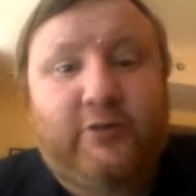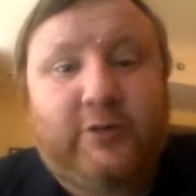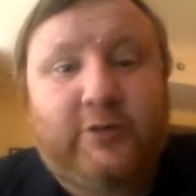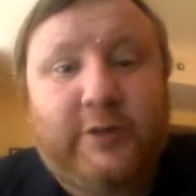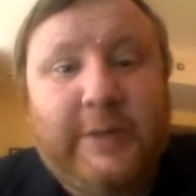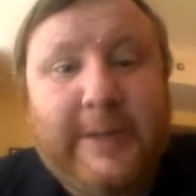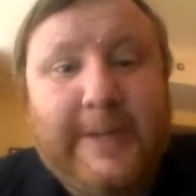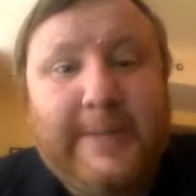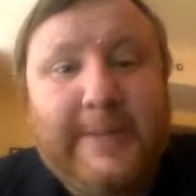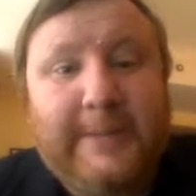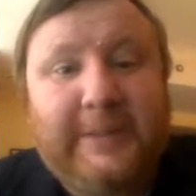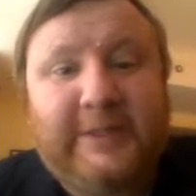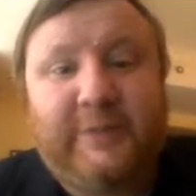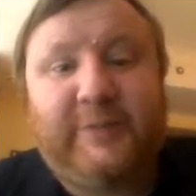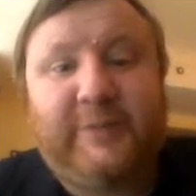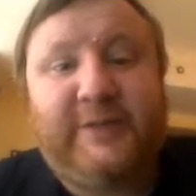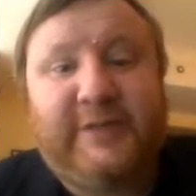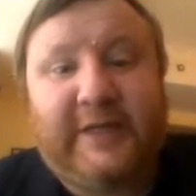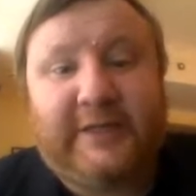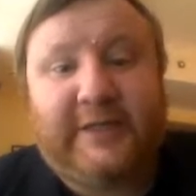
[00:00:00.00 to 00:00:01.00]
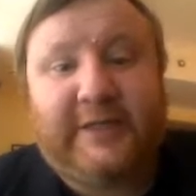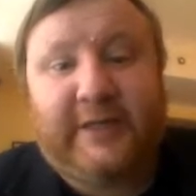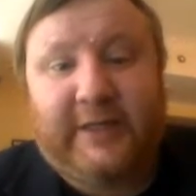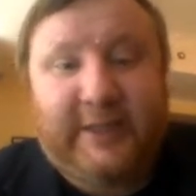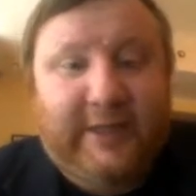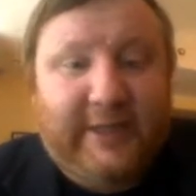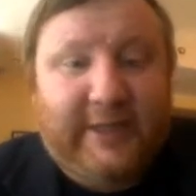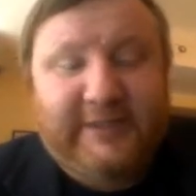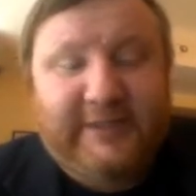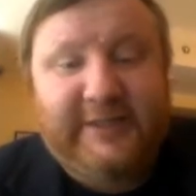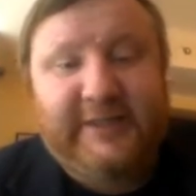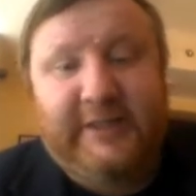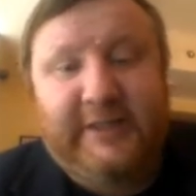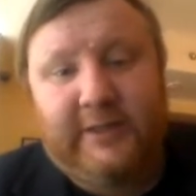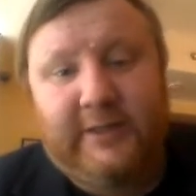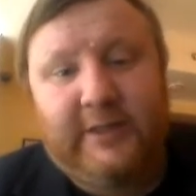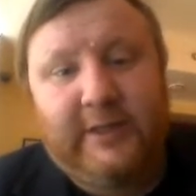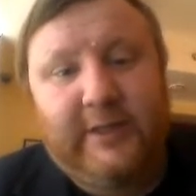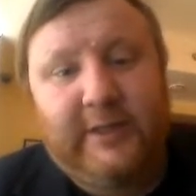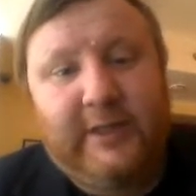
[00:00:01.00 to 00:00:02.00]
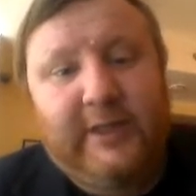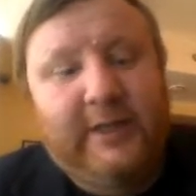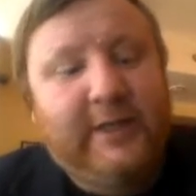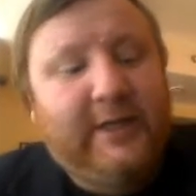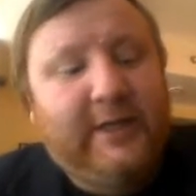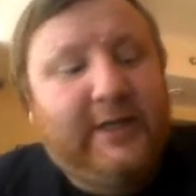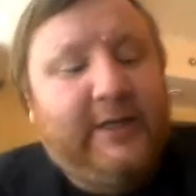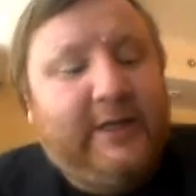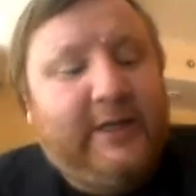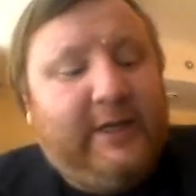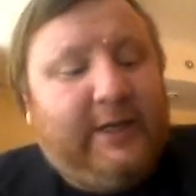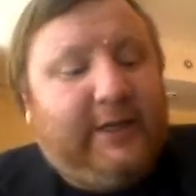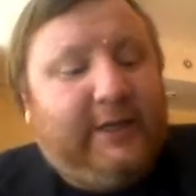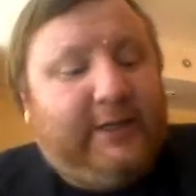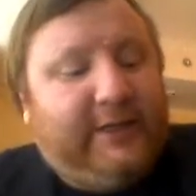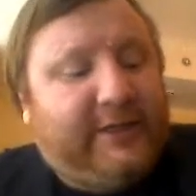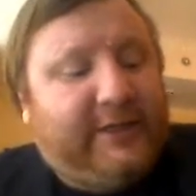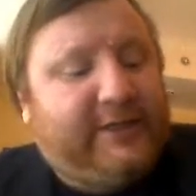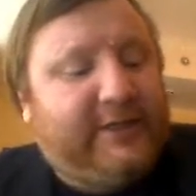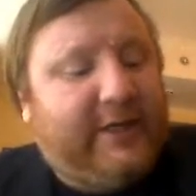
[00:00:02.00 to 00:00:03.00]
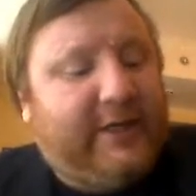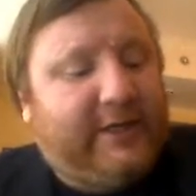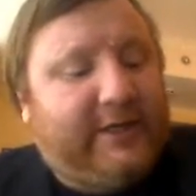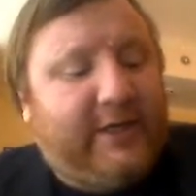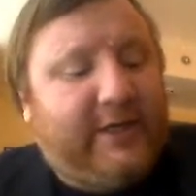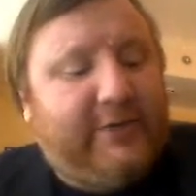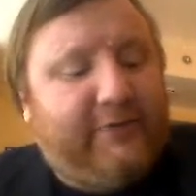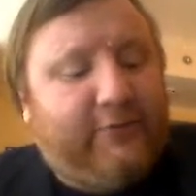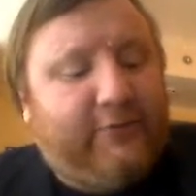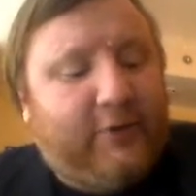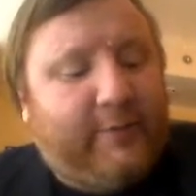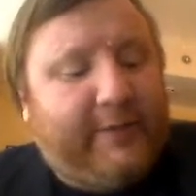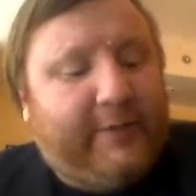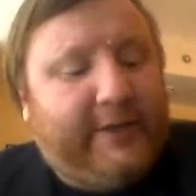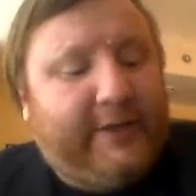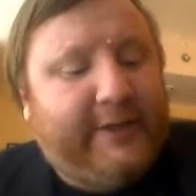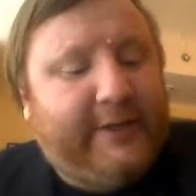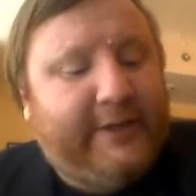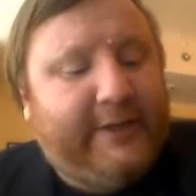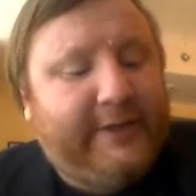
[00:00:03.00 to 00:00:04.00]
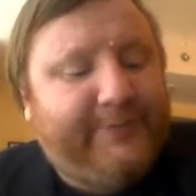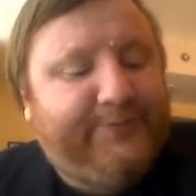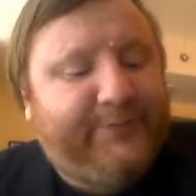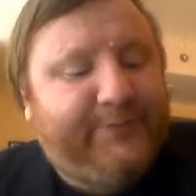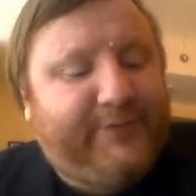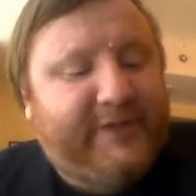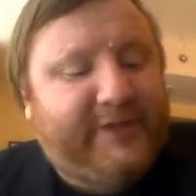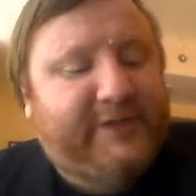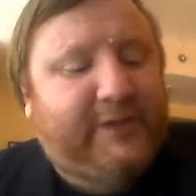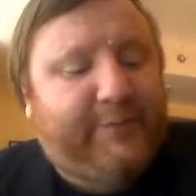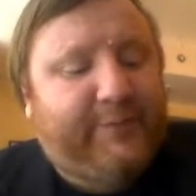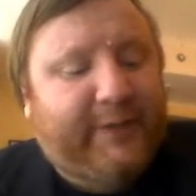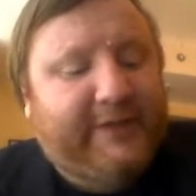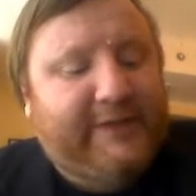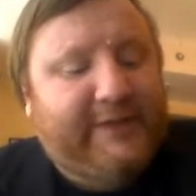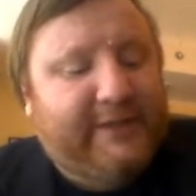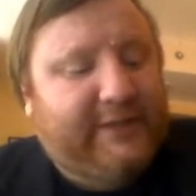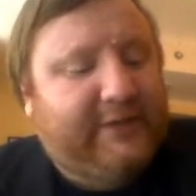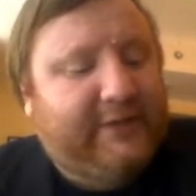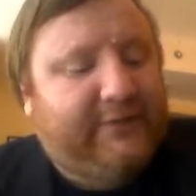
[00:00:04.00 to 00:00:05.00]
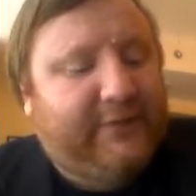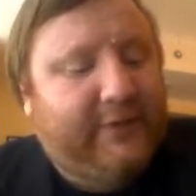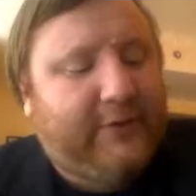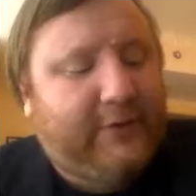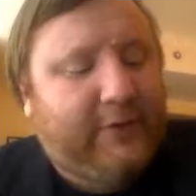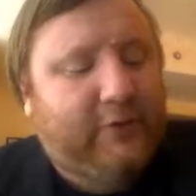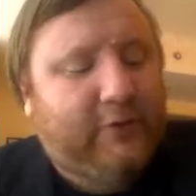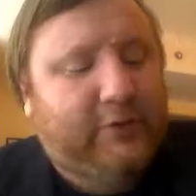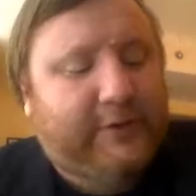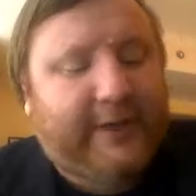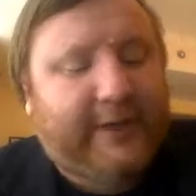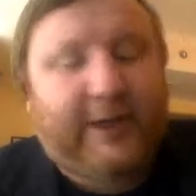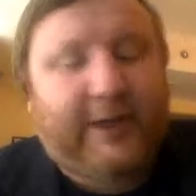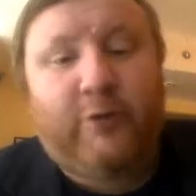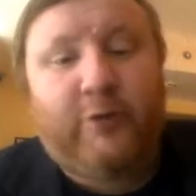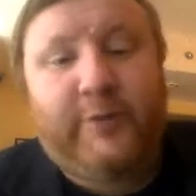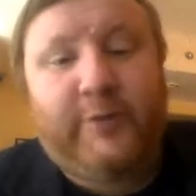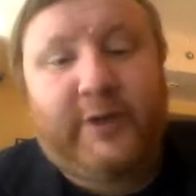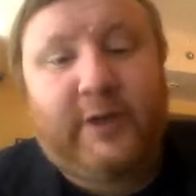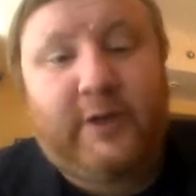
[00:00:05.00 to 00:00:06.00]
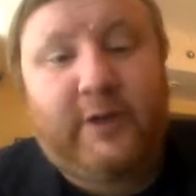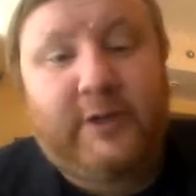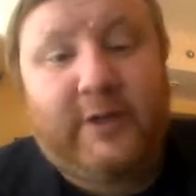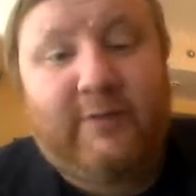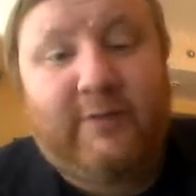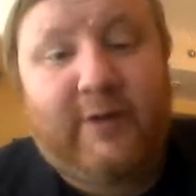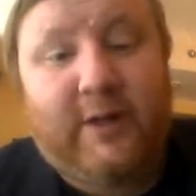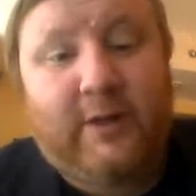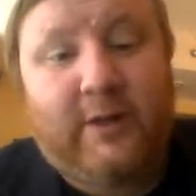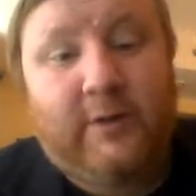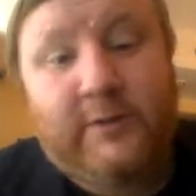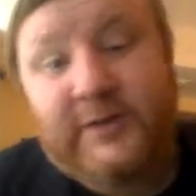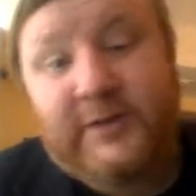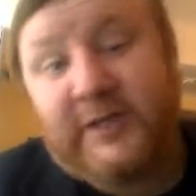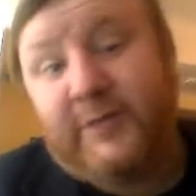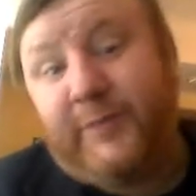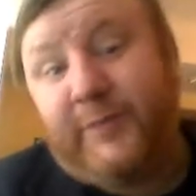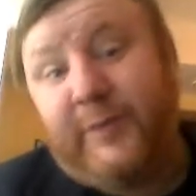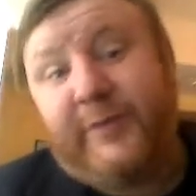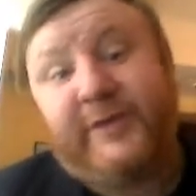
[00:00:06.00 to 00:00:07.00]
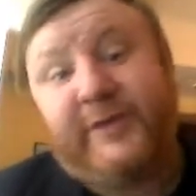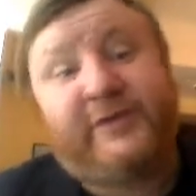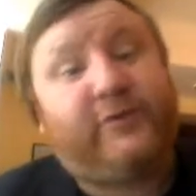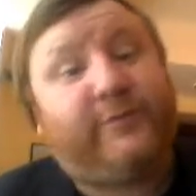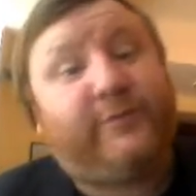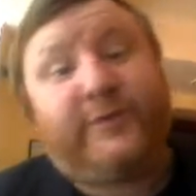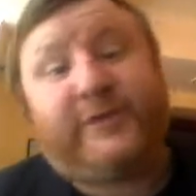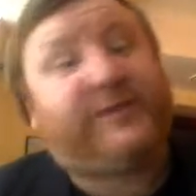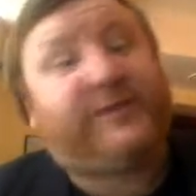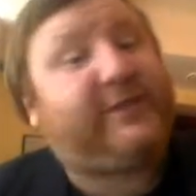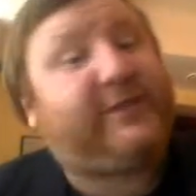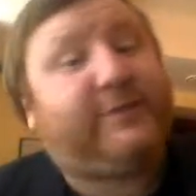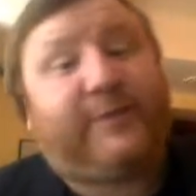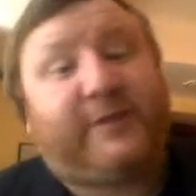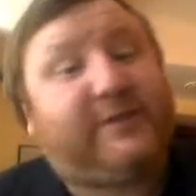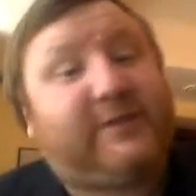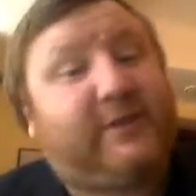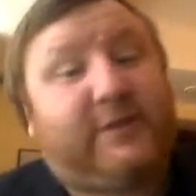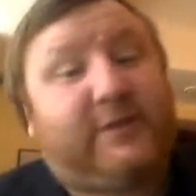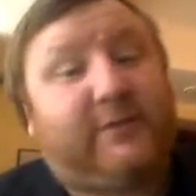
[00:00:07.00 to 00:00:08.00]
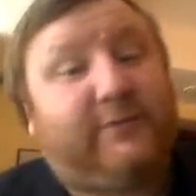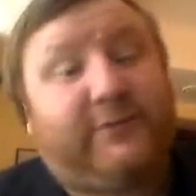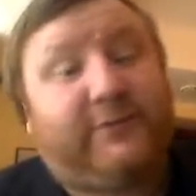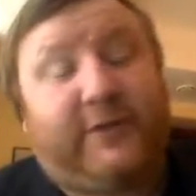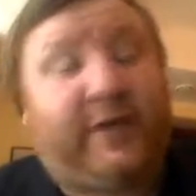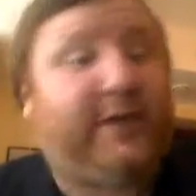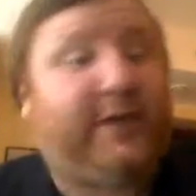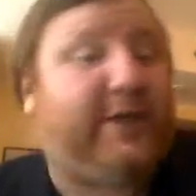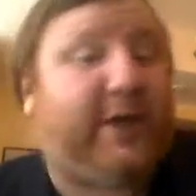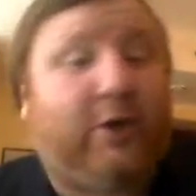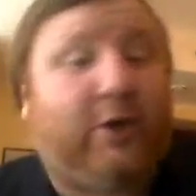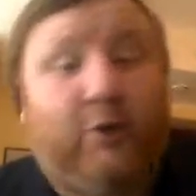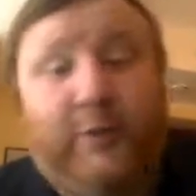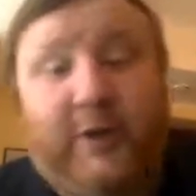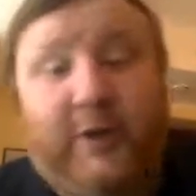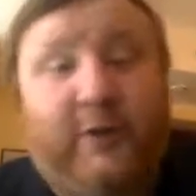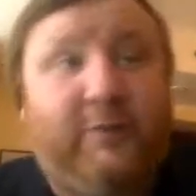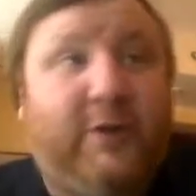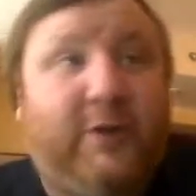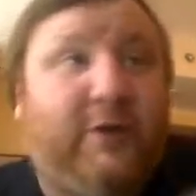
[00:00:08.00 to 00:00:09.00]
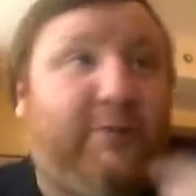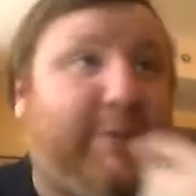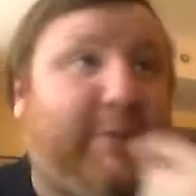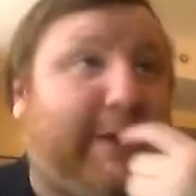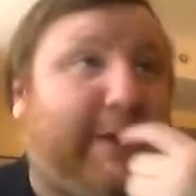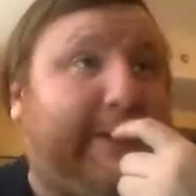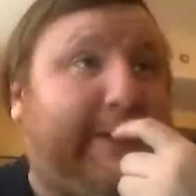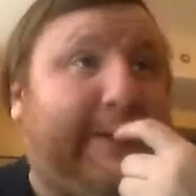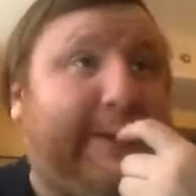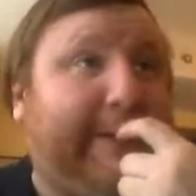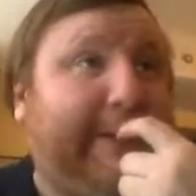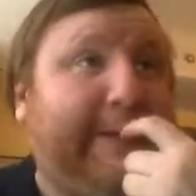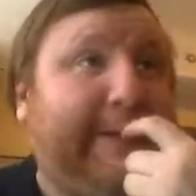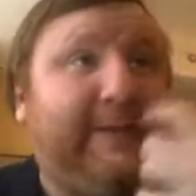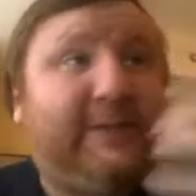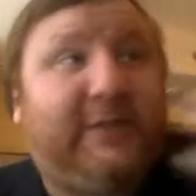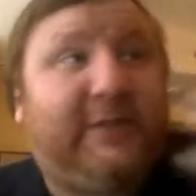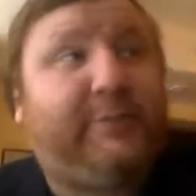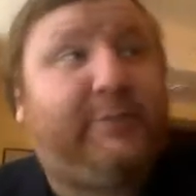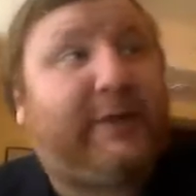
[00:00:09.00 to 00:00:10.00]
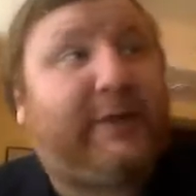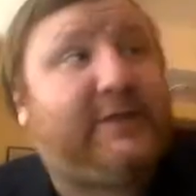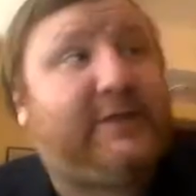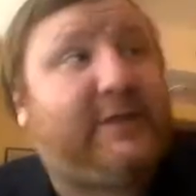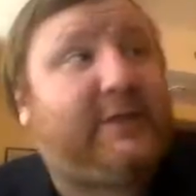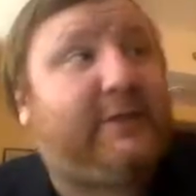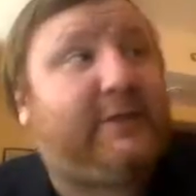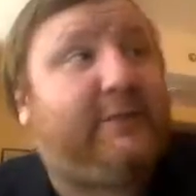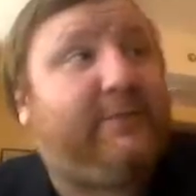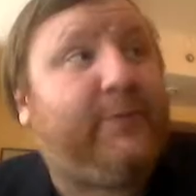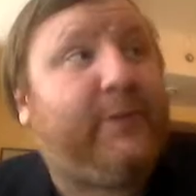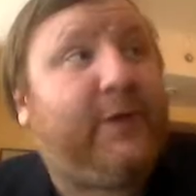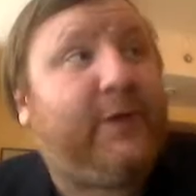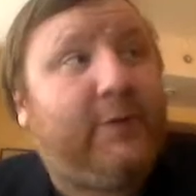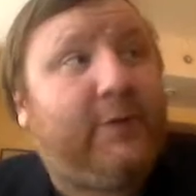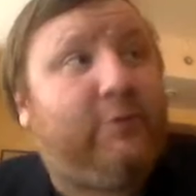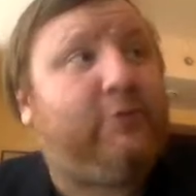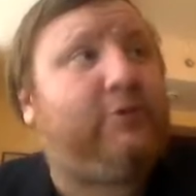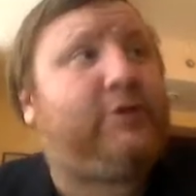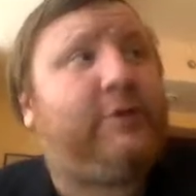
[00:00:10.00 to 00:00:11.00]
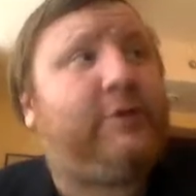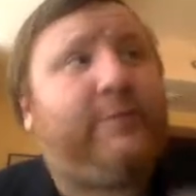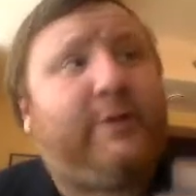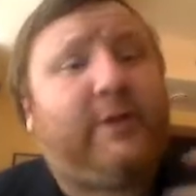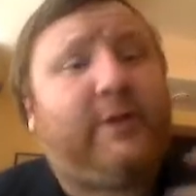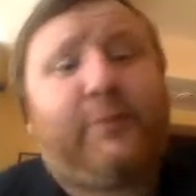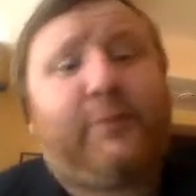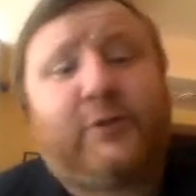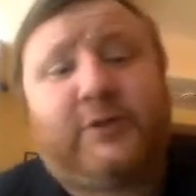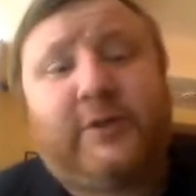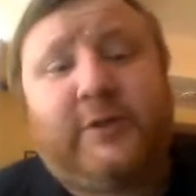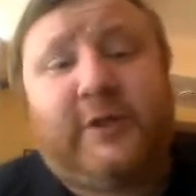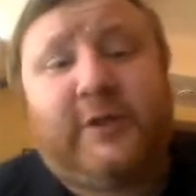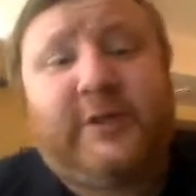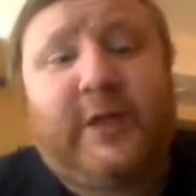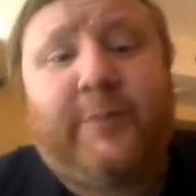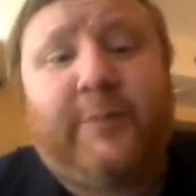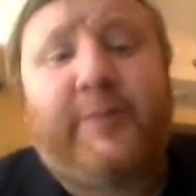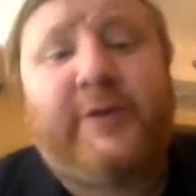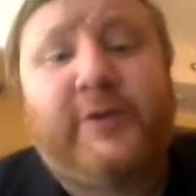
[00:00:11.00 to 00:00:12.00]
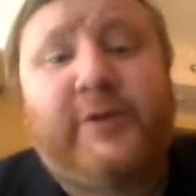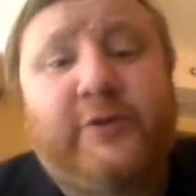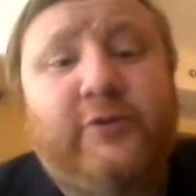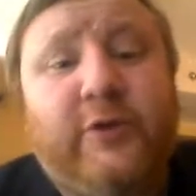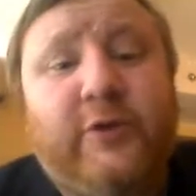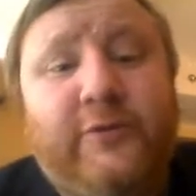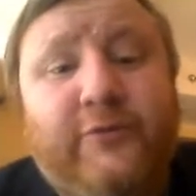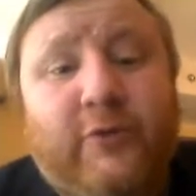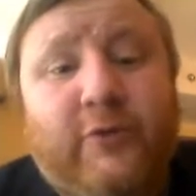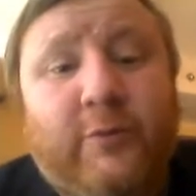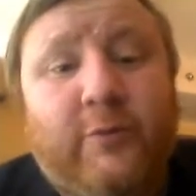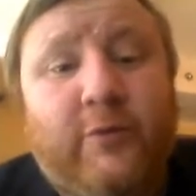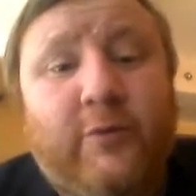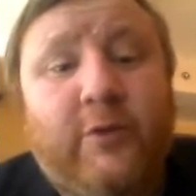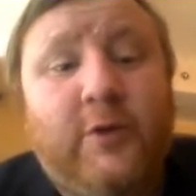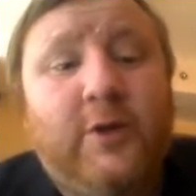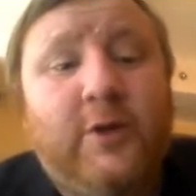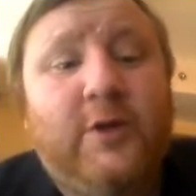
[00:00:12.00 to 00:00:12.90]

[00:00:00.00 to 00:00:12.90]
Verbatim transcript: годы, в 70-е, когда Косыгин начинал эти реформы, 10% рост экономики давал. Кстати, при Брежневе было 6%. Третья экономика в мире, пятая, 6%. Ему нужно было просто начать политическую реформу.